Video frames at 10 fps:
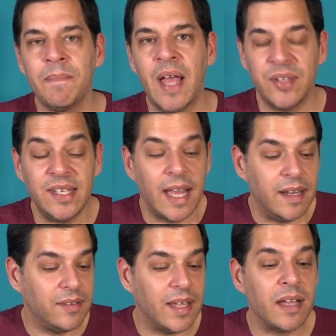Also ich kann
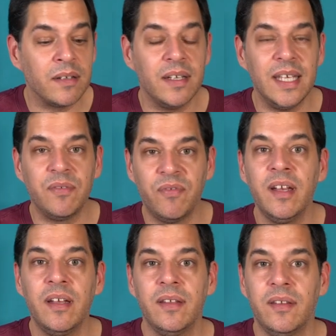jetzt sagen, ich
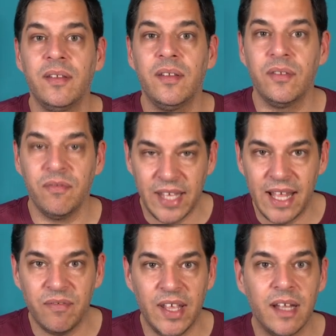finde, das ist das
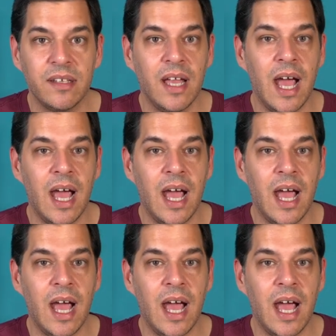Geld wert.